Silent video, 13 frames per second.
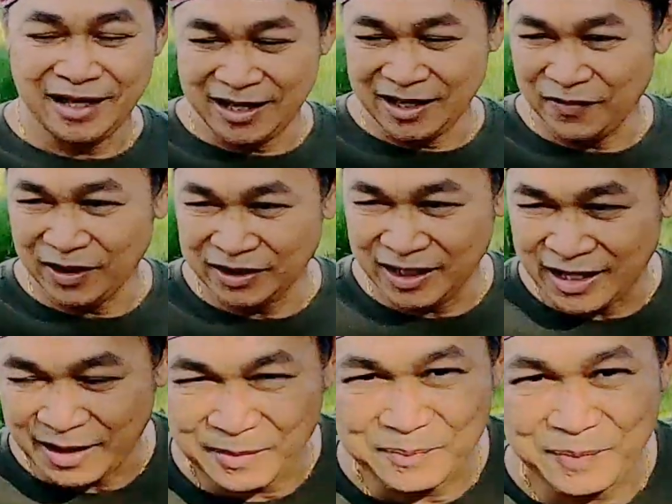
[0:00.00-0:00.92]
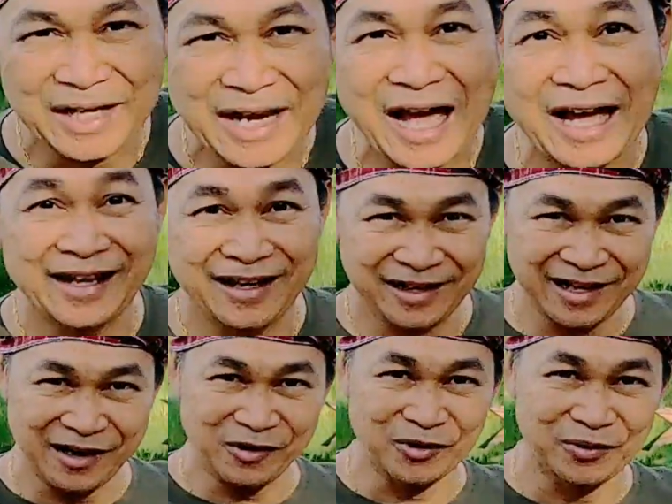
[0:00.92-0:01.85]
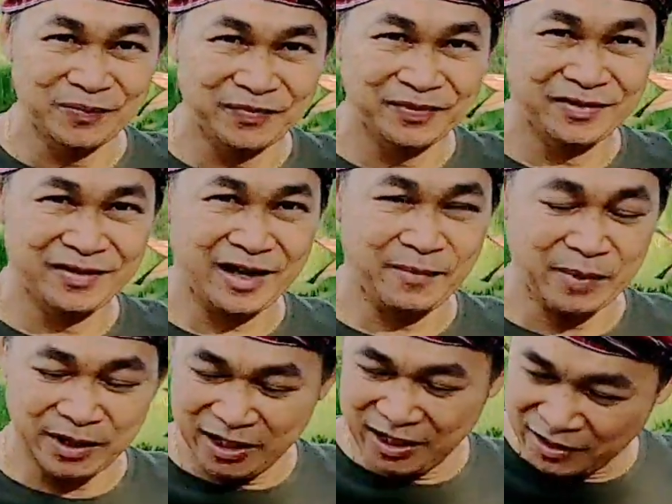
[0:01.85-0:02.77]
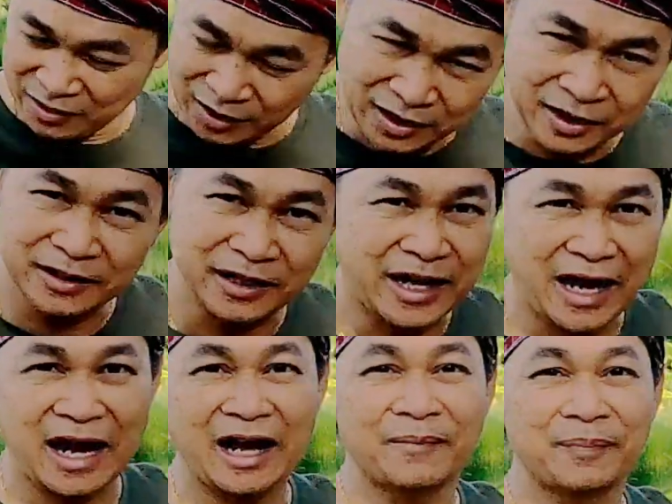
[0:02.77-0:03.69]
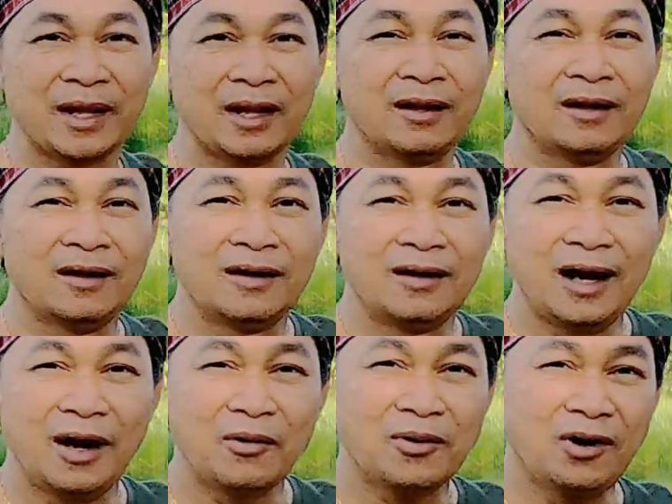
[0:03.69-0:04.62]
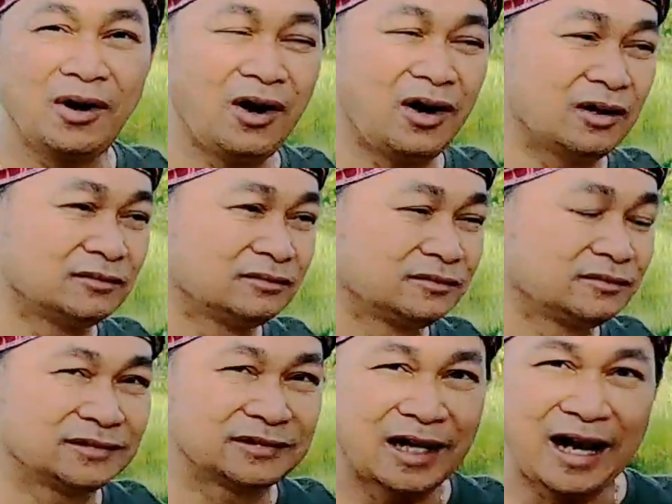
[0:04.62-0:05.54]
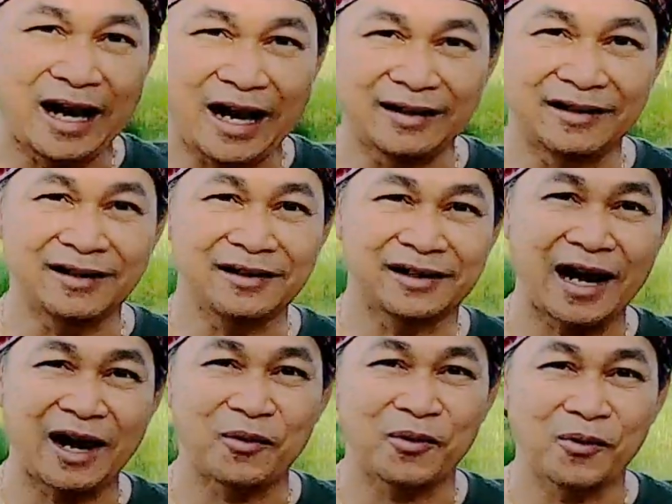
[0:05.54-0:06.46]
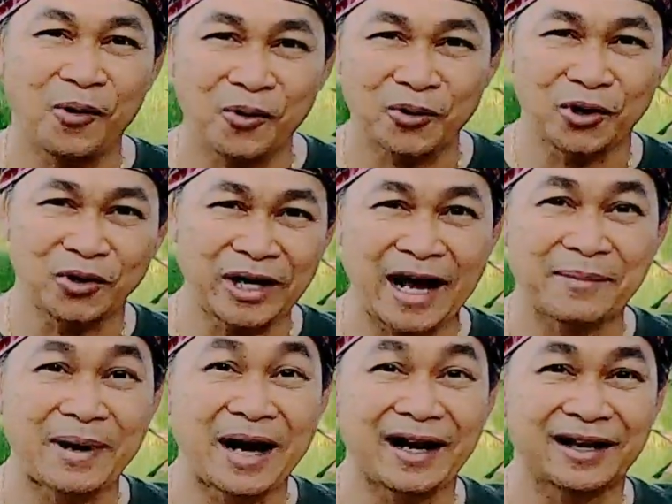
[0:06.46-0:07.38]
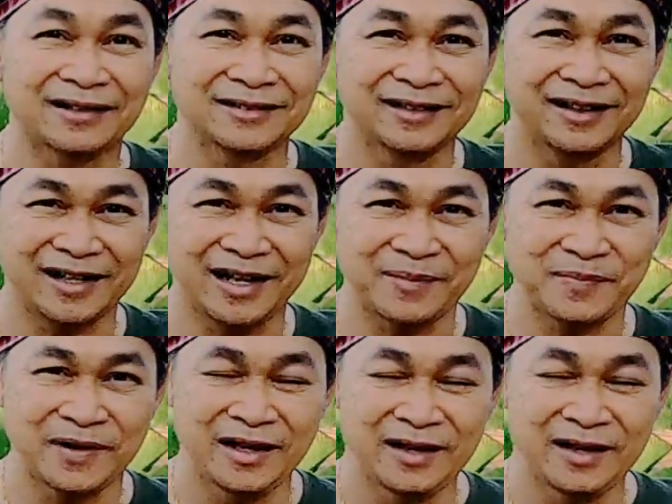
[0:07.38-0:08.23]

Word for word: จะเห็นว่าที่เนี่ยมันเป็นนาอย่างเดียวนะเป็นที่ลึกๆนานาเราก็อ่านเรื่องราวของโคกหนองนามานะครับ